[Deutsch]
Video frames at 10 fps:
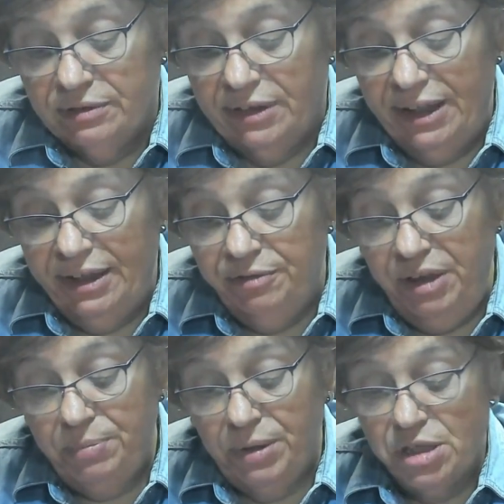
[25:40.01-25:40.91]
weil der
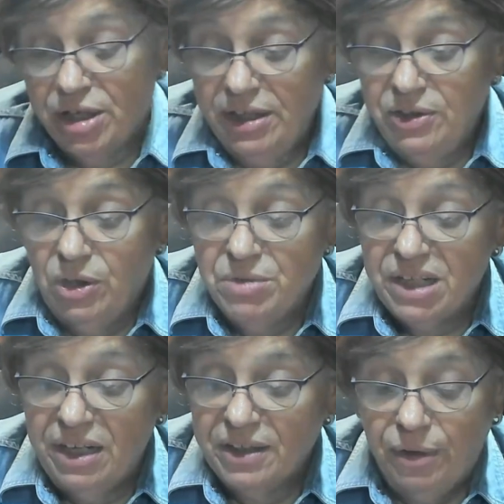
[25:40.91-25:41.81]
Weber Joint kommt
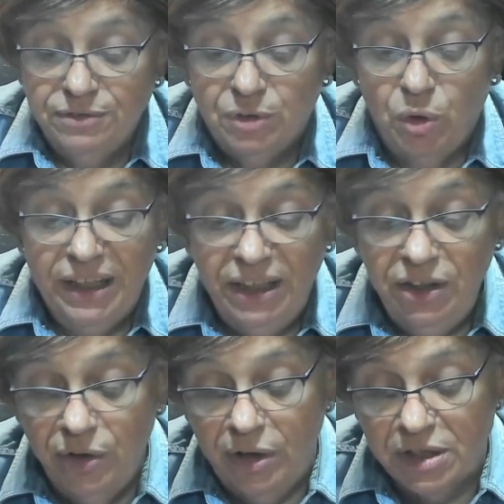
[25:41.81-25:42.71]
da drauf, wo er
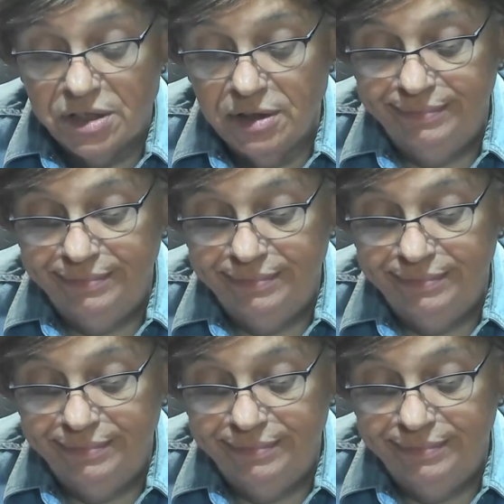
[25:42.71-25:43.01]
hingehört,